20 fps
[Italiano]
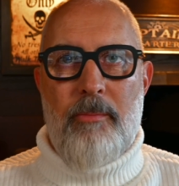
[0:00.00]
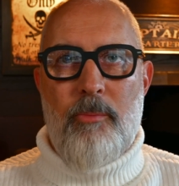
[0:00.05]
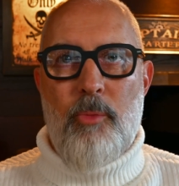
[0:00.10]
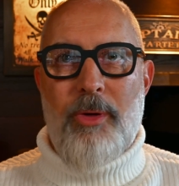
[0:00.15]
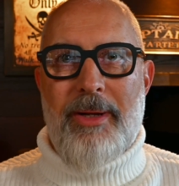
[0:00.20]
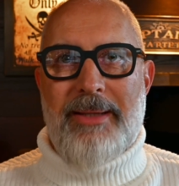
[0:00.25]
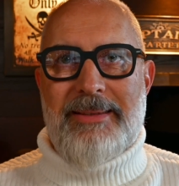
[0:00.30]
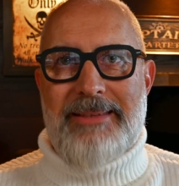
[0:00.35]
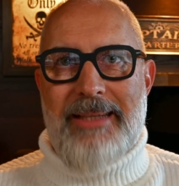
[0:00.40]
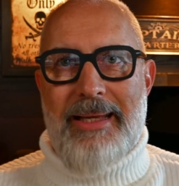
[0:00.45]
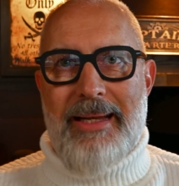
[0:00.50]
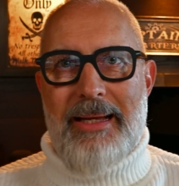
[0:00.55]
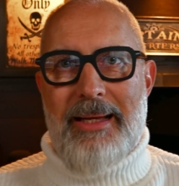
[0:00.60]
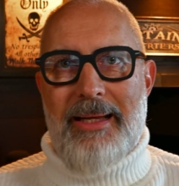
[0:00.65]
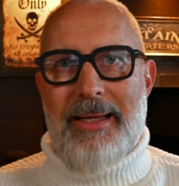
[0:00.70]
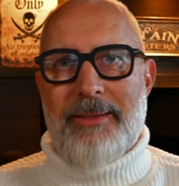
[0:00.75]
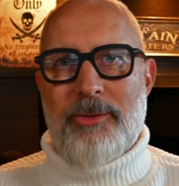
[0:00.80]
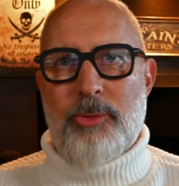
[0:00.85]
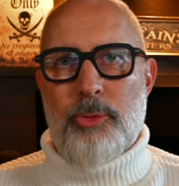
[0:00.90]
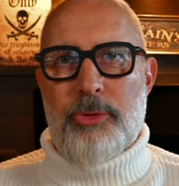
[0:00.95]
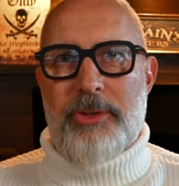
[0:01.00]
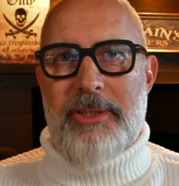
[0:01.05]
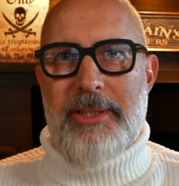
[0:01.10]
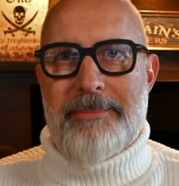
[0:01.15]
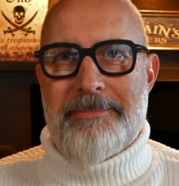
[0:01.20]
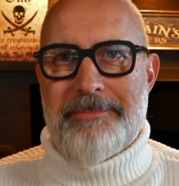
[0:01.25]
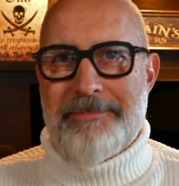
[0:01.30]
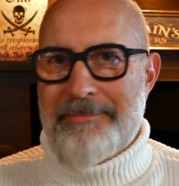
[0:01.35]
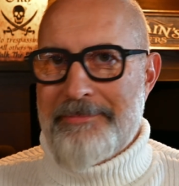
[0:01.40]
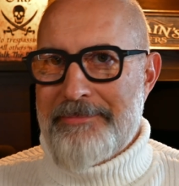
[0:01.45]
Buonasera a
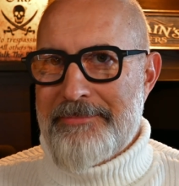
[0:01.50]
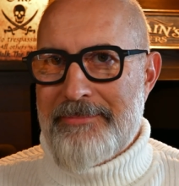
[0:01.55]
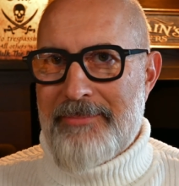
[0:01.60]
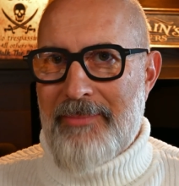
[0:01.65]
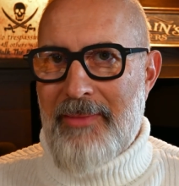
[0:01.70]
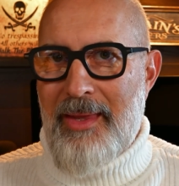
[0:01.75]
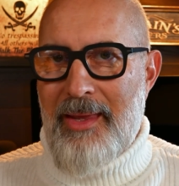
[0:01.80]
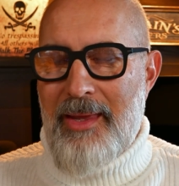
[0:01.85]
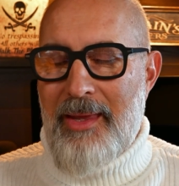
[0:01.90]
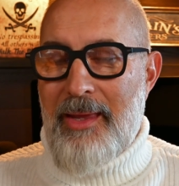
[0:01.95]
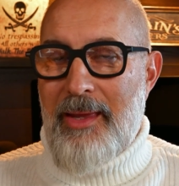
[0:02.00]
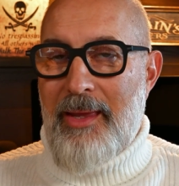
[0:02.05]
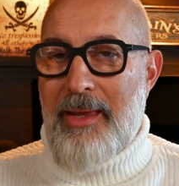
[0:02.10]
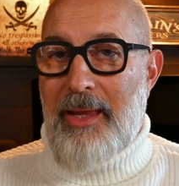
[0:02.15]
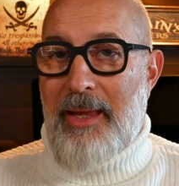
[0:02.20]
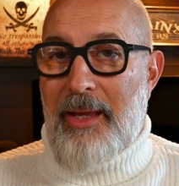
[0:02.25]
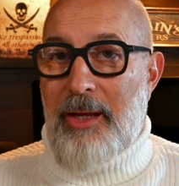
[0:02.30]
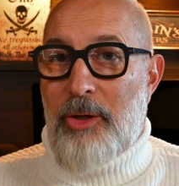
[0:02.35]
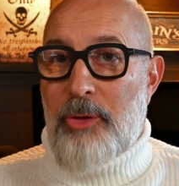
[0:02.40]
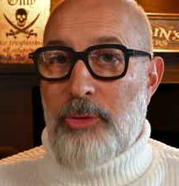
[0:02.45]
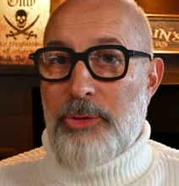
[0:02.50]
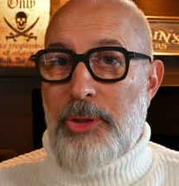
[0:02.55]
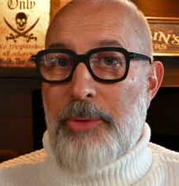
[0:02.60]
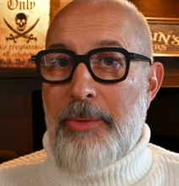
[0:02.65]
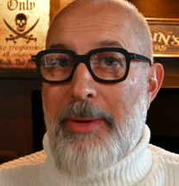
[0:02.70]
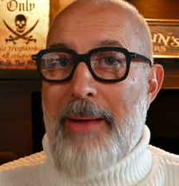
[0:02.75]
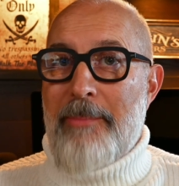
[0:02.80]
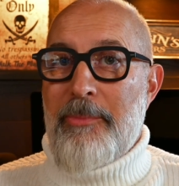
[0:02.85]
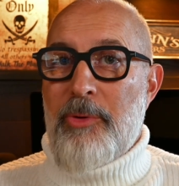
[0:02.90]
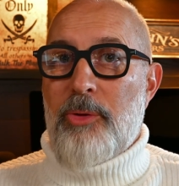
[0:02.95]
tutti.
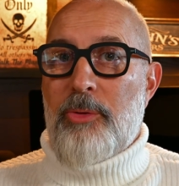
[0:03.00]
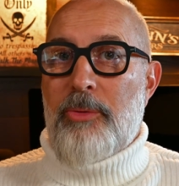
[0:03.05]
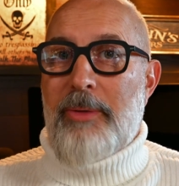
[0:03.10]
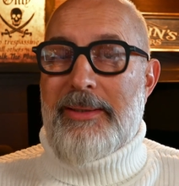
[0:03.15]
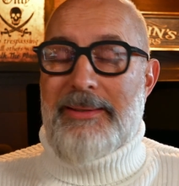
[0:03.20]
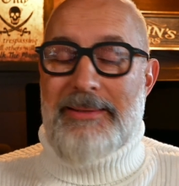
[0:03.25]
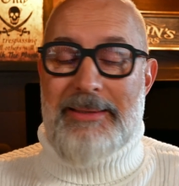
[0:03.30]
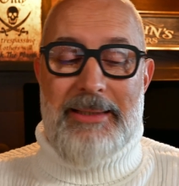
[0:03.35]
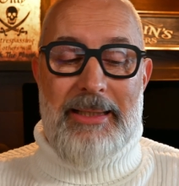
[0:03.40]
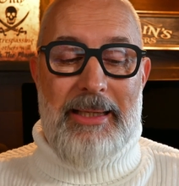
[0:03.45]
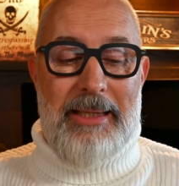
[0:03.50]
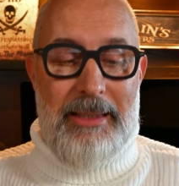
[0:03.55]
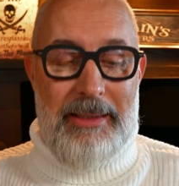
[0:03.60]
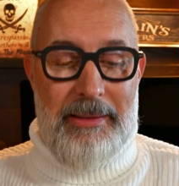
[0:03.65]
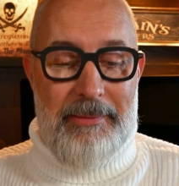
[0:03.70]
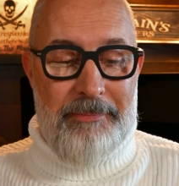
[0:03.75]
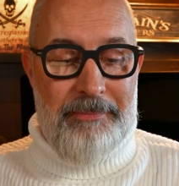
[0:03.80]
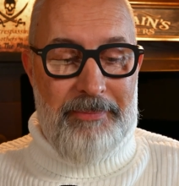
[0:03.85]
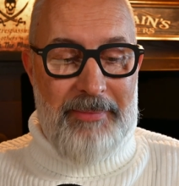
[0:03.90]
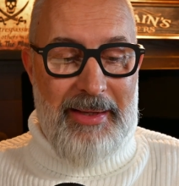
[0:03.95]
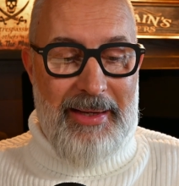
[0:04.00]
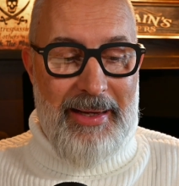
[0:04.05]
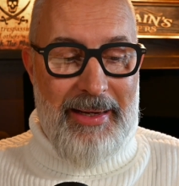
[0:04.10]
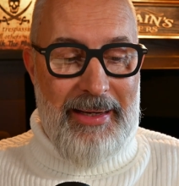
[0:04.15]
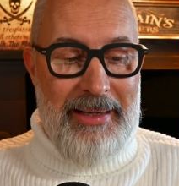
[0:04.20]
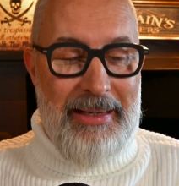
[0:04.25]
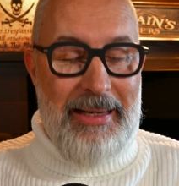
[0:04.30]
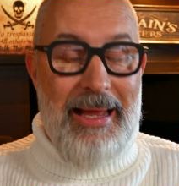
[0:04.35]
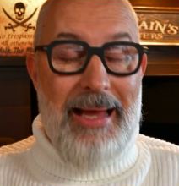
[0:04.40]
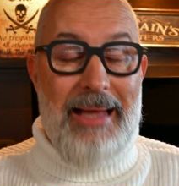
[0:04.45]
Continuiamo questa
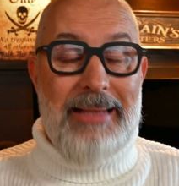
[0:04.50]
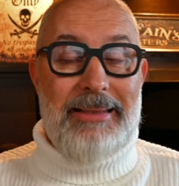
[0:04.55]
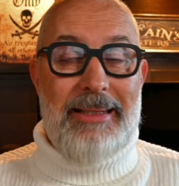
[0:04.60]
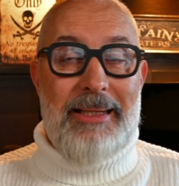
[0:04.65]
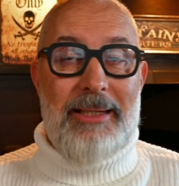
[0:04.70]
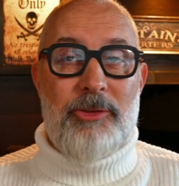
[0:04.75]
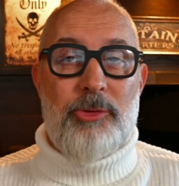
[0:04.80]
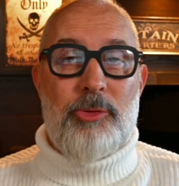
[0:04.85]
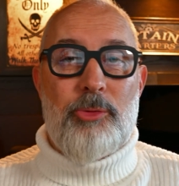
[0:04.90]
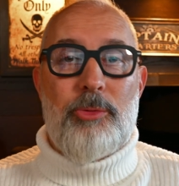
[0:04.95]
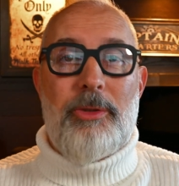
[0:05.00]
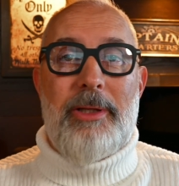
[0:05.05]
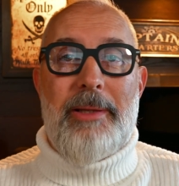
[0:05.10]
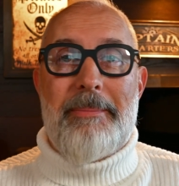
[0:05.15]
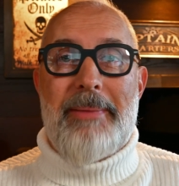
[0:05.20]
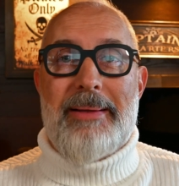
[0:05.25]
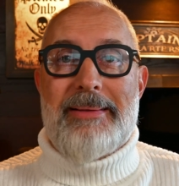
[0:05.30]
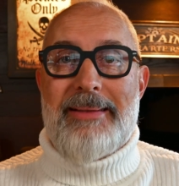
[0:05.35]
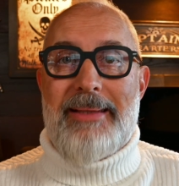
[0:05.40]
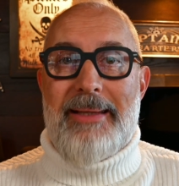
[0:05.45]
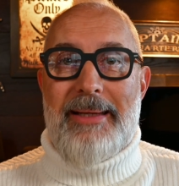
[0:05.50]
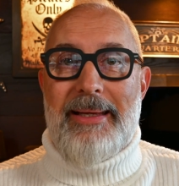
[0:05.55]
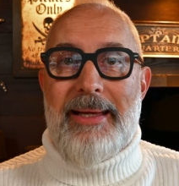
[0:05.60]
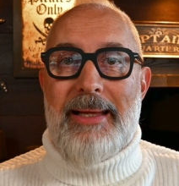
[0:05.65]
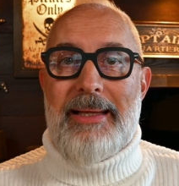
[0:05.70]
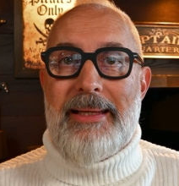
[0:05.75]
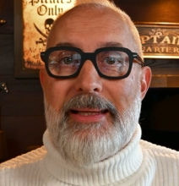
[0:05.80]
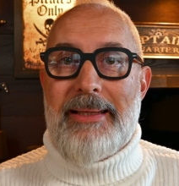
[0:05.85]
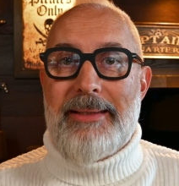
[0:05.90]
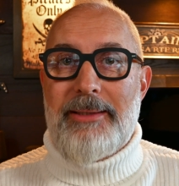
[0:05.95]
carrellata sulle batterie
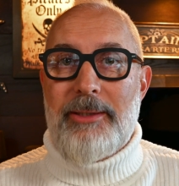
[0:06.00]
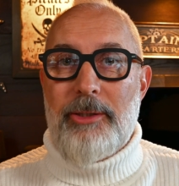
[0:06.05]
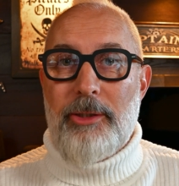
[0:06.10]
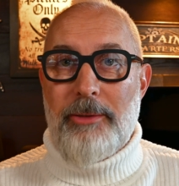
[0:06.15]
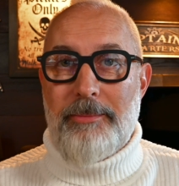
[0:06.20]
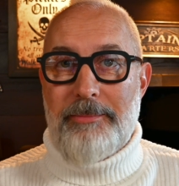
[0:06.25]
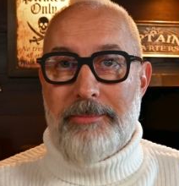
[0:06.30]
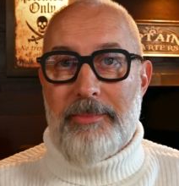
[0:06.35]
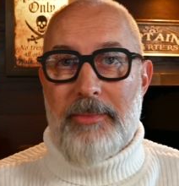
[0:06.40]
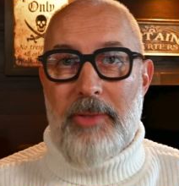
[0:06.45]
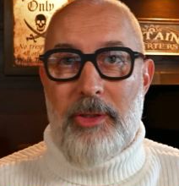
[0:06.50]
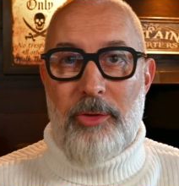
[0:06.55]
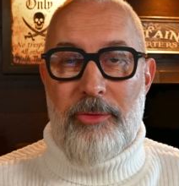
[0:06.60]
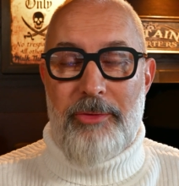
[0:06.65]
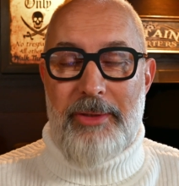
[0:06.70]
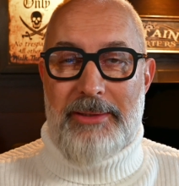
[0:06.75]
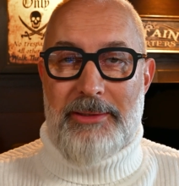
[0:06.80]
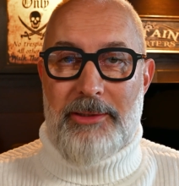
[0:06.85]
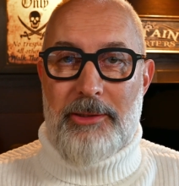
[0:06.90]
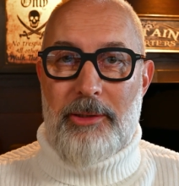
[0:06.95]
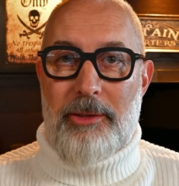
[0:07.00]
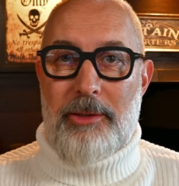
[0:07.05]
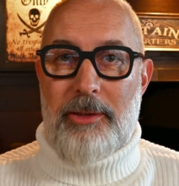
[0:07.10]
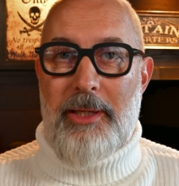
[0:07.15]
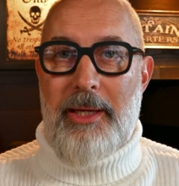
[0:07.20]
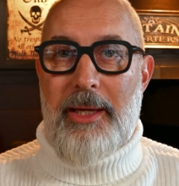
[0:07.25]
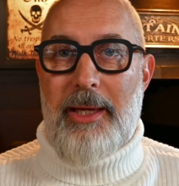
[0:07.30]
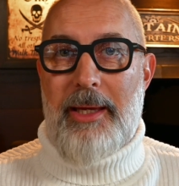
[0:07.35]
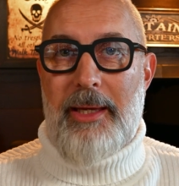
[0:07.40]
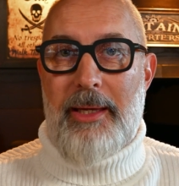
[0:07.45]
a litio, che ho visto
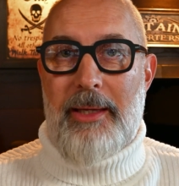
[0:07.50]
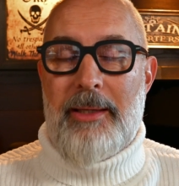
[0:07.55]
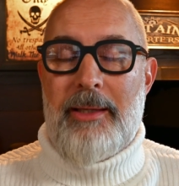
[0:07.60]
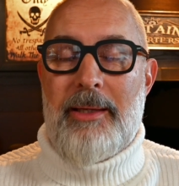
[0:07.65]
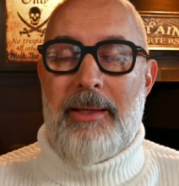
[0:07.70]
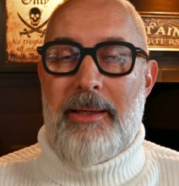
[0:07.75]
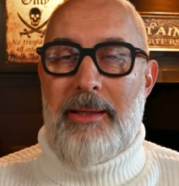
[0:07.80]
che